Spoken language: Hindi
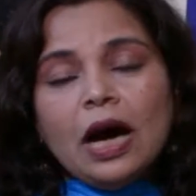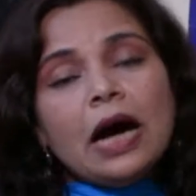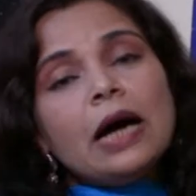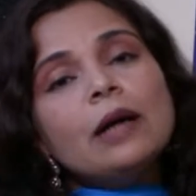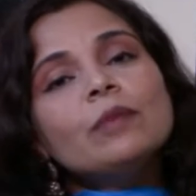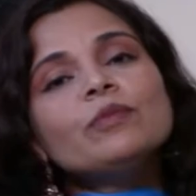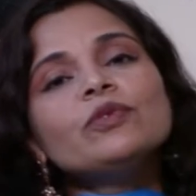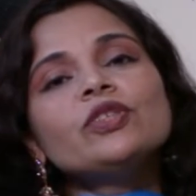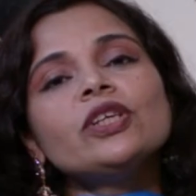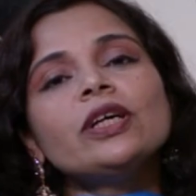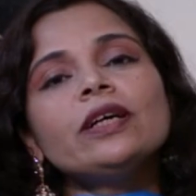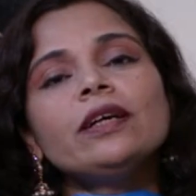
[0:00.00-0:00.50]

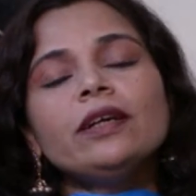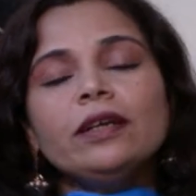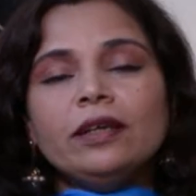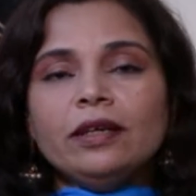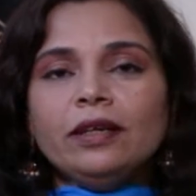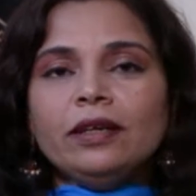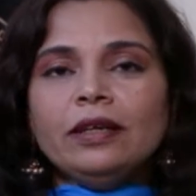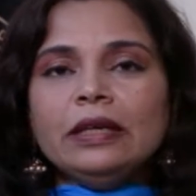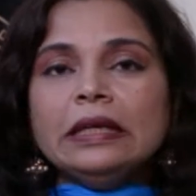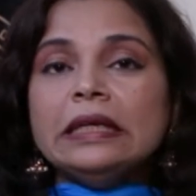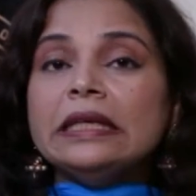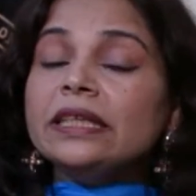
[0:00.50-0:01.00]
आमचा
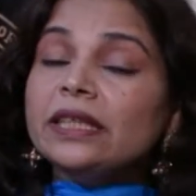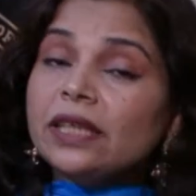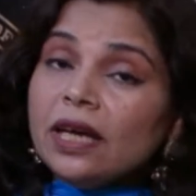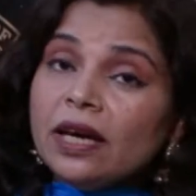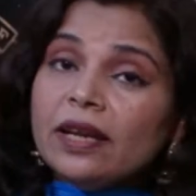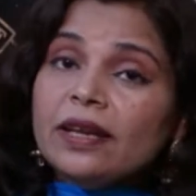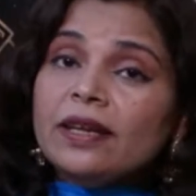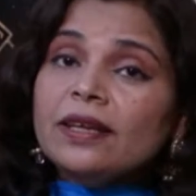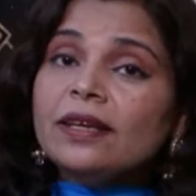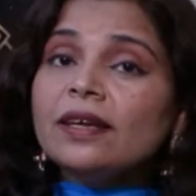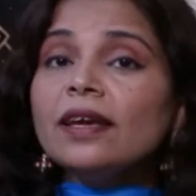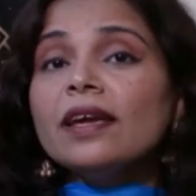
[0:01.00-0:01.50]
घर
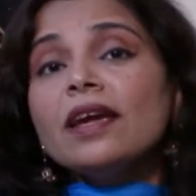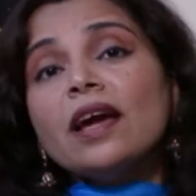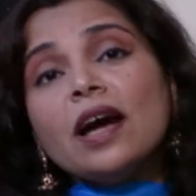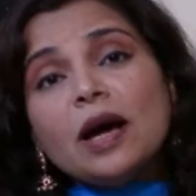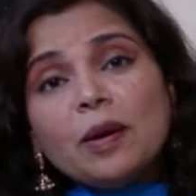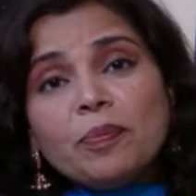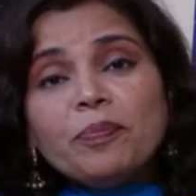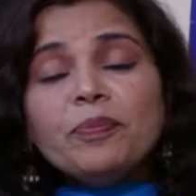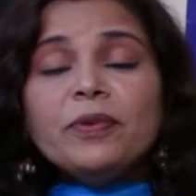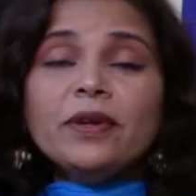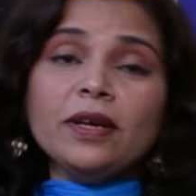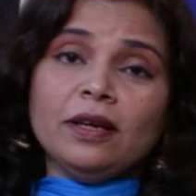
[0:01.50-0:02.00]
यानी कि
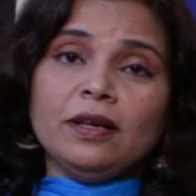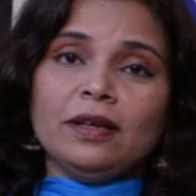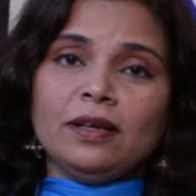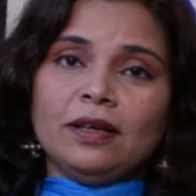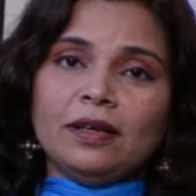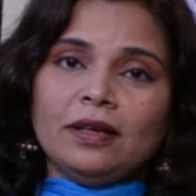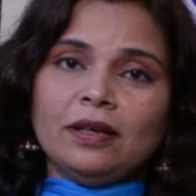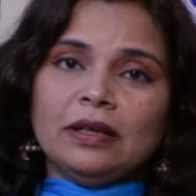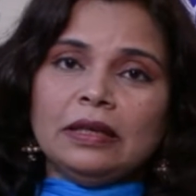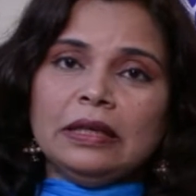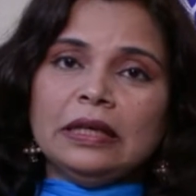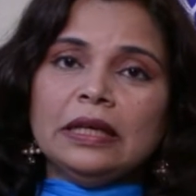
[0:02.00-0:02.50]
अपना घर